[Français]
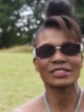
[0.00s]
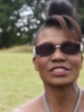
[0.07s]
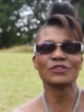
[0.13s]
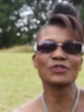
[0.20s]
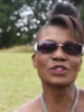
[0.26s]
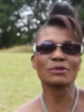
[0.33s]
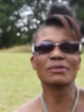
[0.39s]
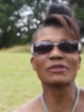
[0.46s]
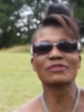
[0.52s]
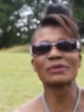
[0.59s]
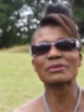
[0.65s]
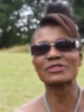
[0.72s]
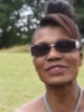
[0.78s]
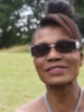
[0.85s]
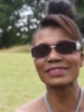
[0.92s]
J'ai vu que ma
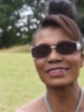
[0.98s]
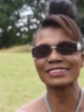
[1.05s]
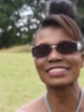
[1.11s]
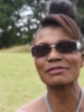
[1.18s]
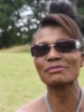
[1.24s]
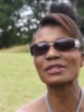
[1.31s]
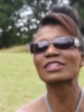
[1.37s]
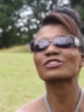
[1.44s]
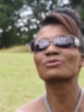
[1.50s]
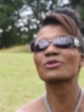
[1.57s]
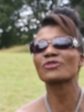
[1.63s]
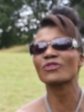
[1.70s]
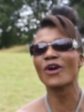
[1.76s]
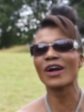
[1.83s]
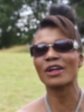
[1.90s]
famille se sentait bien de me
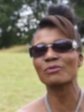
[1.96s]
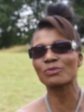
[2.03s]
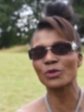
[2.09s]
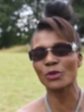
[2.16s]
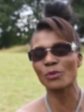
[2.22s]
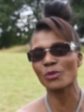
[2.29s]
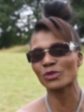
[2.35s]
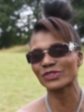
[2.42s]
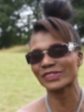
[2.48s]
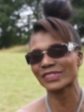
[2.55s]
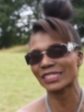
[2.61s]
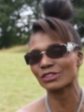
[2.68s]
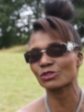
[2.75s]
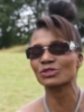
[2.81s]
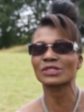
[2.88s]
voir un peu
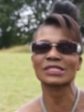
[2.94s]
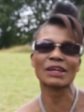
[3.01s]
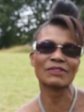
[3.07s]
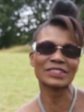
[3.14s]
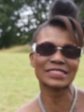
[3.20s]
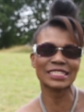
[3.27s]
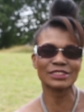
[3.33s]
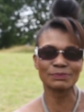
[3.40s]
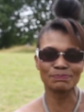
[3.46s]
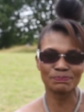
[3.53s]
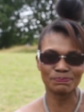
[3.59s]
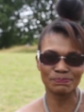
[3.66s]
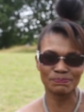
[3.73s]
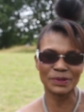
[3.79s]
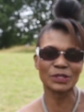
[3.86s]
remonter. Donc j'avais cette
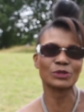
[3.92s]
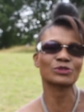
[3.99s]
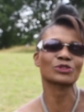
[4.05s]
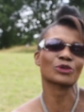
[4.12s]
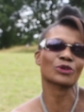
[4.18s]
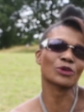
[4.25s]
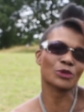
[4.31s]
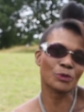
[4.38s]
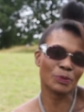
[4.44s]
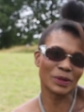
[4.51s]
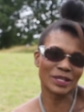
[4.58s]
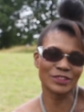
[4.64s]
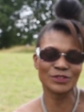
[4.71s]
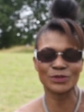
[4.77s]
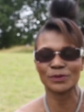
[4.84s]
période de
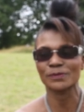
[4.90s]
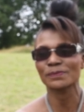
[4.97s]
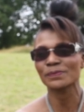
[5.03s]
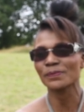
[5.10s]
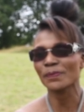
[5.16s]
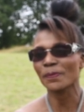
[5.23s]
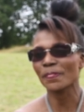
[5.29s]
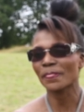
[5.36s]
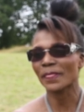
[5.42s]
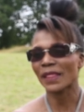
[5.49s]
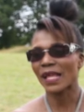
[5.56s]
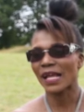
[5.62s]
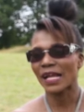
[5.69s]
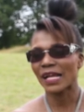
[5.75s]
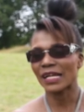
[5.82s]
récupération.
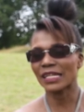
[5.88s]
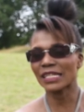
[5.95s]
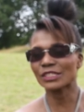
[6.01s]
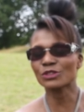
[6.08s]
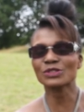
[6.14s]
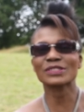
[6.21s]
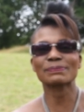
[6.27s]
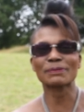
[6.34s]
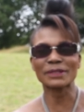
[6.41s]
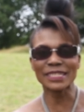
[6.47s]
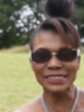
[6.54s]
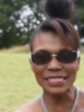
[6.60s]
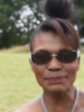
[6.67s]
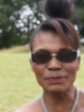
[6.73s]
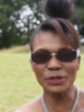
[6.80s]
Et donc pendant
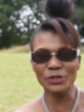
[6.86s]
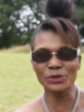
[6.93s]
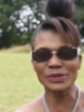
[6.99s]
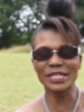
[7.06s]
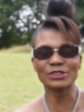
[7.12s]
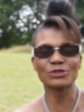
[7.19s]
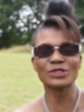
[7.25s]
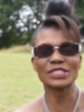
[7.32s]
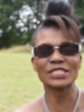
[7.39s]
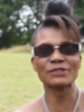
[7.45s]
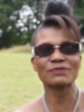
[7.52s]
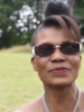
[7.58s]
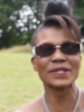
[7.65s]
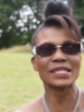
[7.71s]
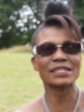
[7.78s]
cette période-là, j'ai
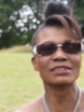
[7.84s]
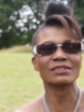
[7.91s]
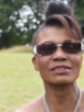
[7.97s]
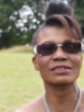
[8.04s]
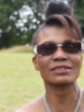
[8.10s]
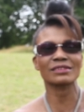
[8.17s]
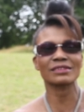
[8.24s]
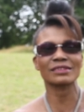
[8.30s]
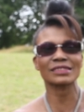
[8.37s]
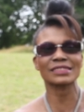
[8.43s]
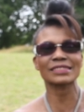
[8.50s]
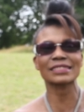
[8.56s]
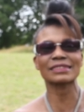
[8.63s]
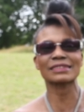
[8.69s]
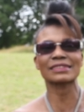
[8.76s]
fait
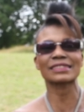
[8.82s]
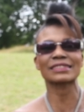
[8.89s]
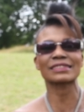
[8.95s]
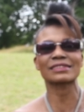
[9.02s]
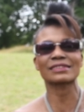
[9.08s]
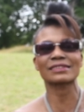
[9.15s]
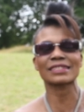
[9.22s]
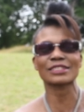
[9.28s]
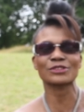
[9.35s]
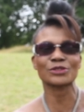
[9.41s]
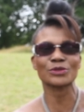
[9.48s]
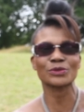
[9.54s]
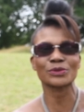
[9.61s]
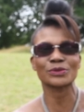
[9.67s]
cette, cette